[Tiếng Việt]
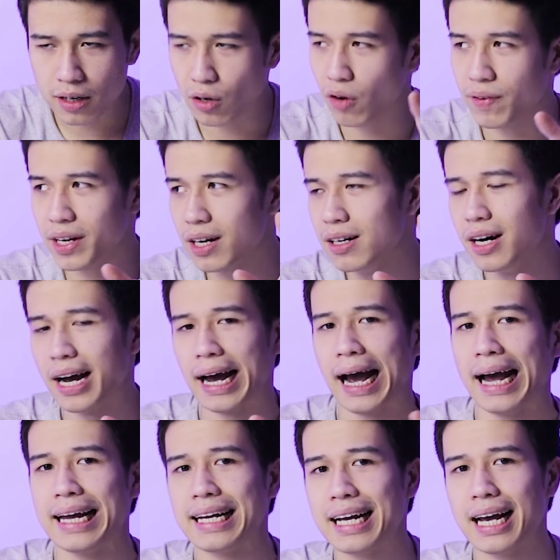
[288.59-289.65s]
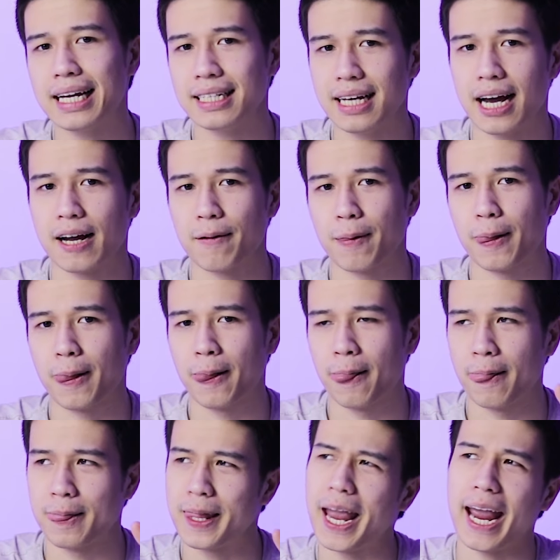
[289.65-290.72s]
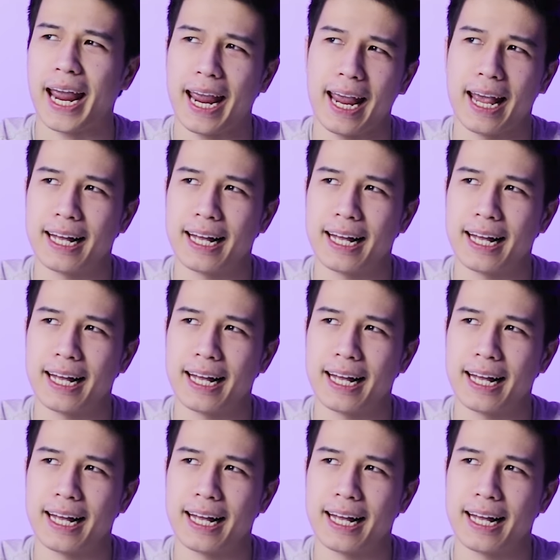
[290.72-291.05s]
Nhưng đối với những người hay nghe nhạc nhẹ,